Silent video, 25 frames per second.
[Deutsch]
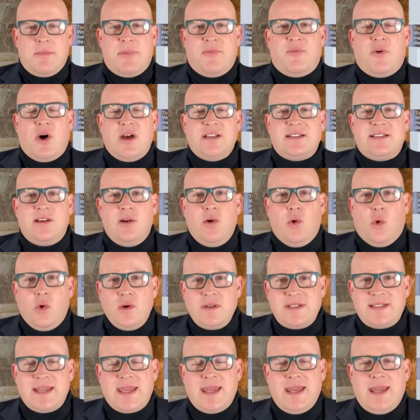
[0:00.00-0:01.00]
Bevor es
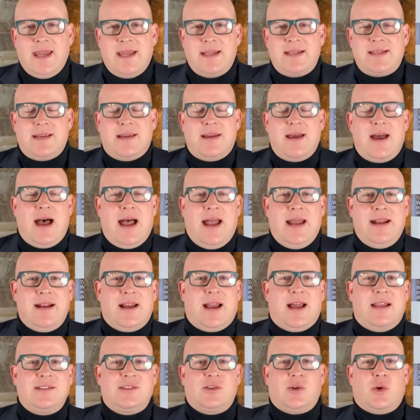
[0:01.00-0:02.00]
losgeht, eine
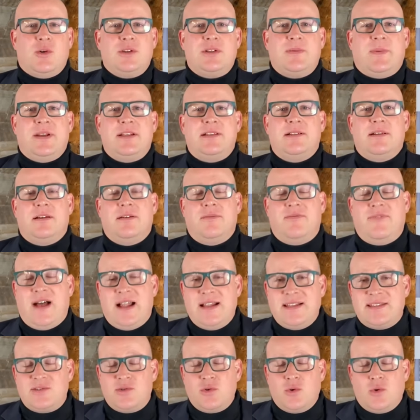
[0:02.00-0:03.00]
ganz große Bitte.
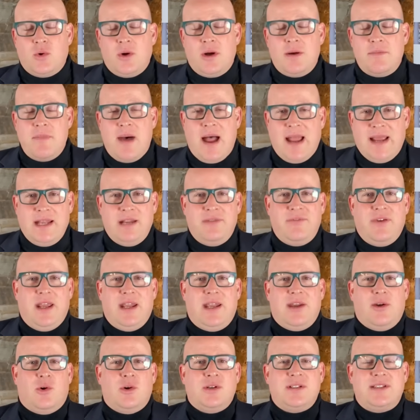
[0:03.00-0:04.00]
Falls du meine
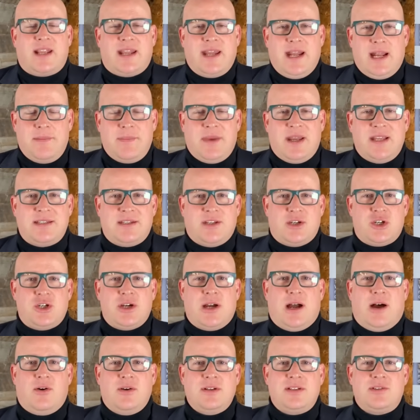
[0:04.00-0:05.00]
Videos regelmäßig
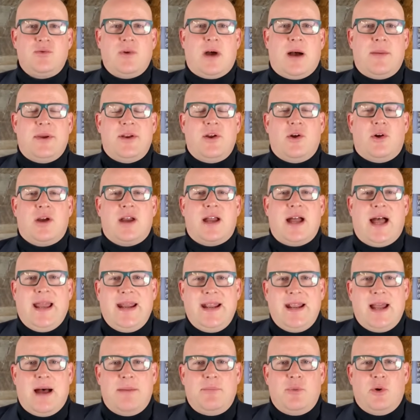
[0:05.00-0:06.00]
schaust, du aber noch
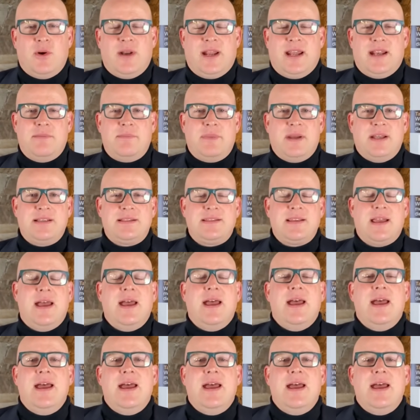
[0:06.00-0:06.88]
kein Abonnent bist,